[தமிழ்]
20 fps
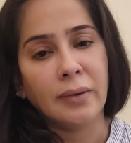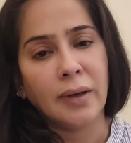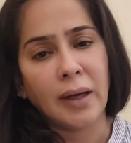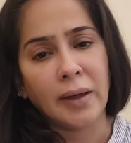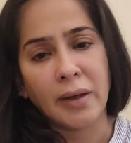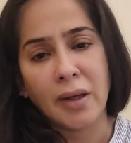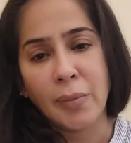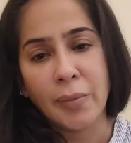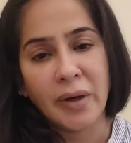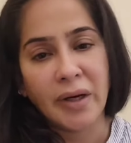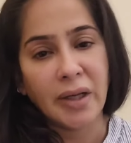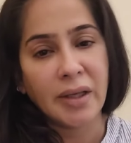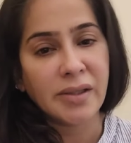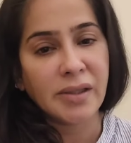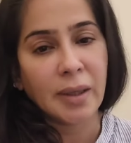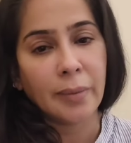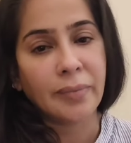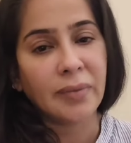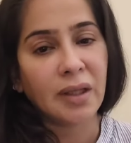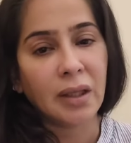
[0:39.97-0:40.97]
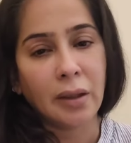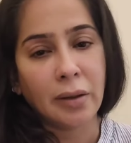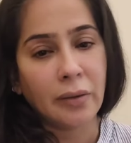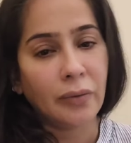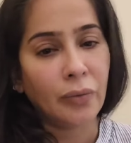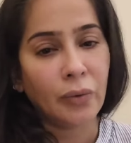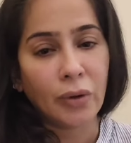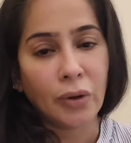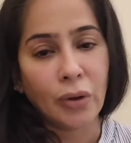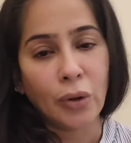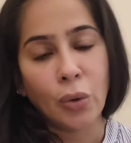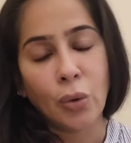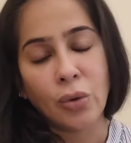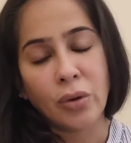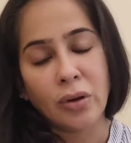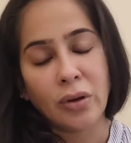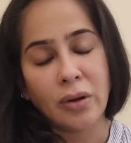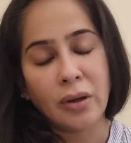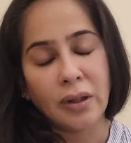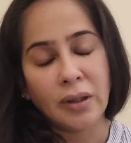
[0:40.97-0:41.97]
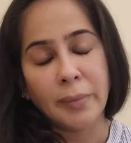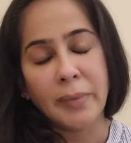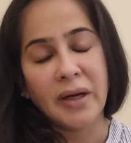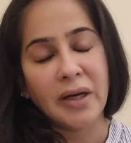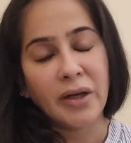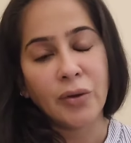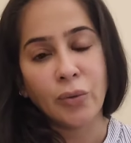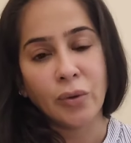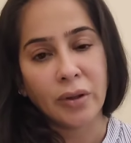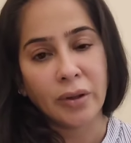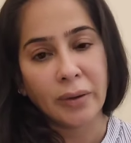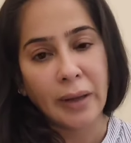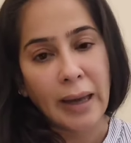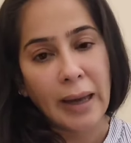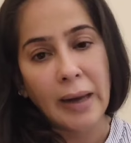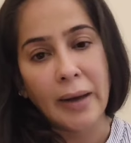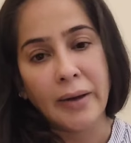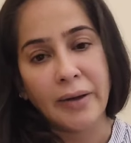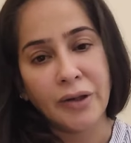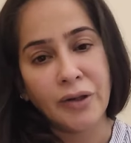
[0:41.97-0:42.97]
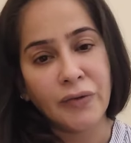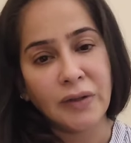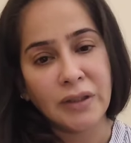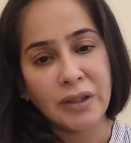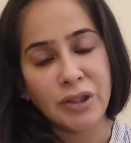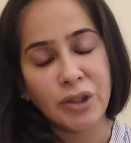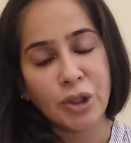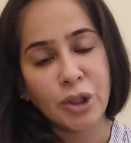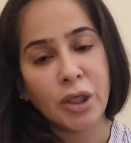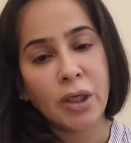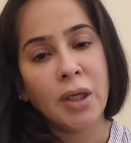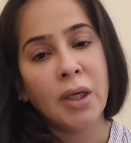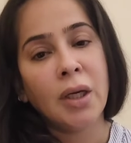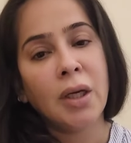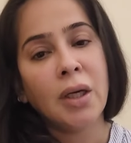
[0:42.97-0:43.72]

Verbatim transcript: லக்கி மணி சம்திங் ஒரு லோன் uh, அந்த மாதிரி ஒரு uh, இது வந்துச்சு